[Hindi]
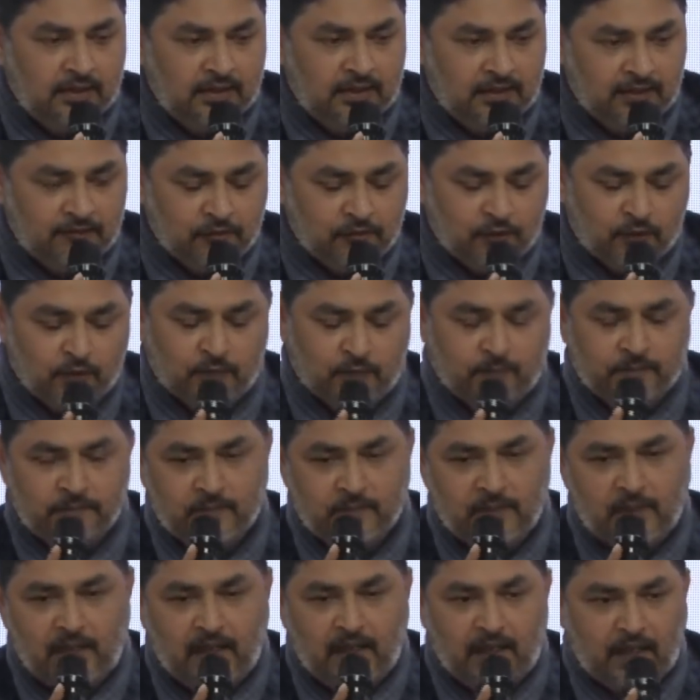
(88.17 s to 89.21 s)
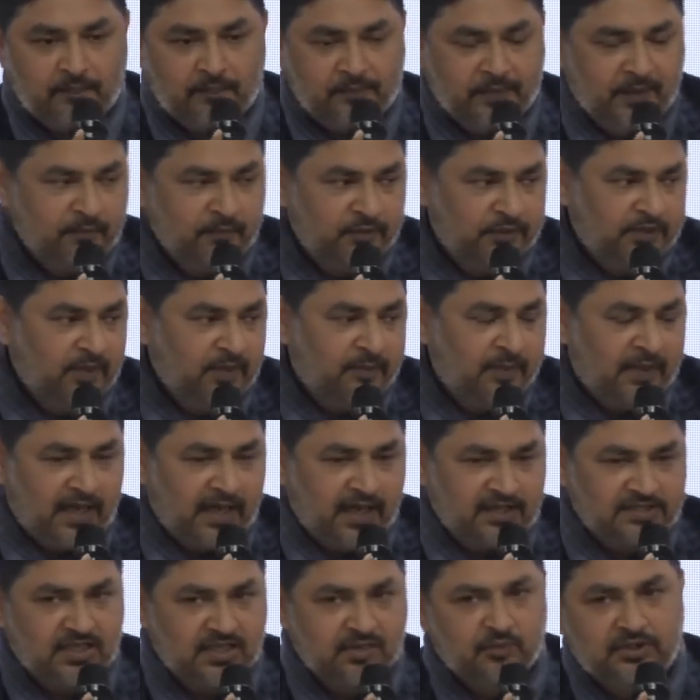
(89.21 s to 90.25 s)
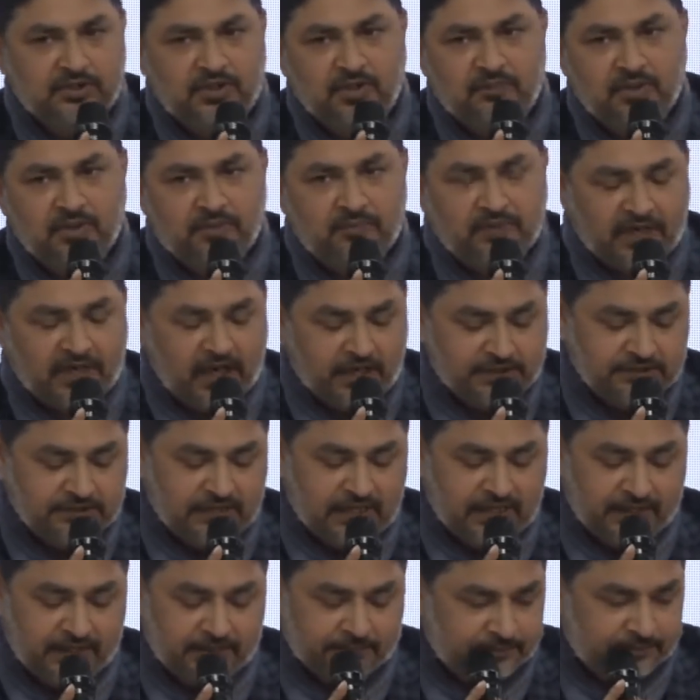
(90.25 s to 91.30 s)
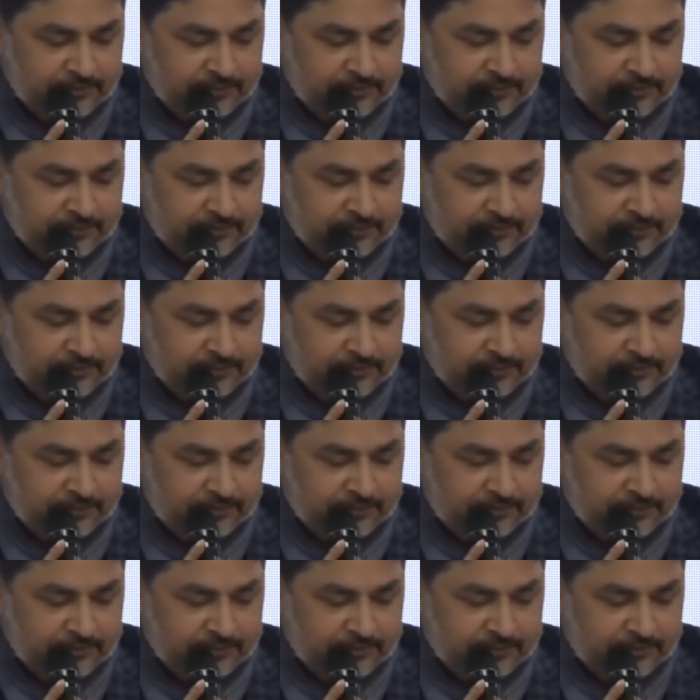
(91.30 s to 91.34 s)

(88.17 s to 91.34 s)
कि वो अपने मुद्दे पर आज के मुद्दे पर प्रकाश डालें